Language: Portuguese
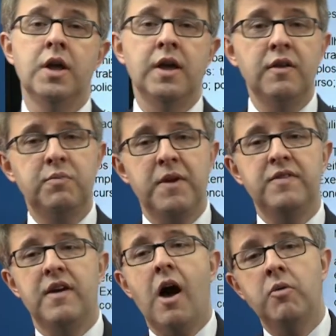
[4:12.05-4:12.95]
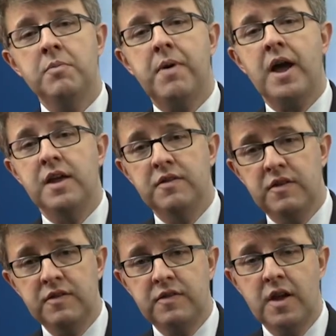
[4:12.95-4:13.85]
em especial em
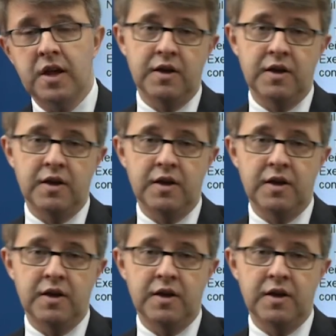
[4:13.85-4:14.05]
países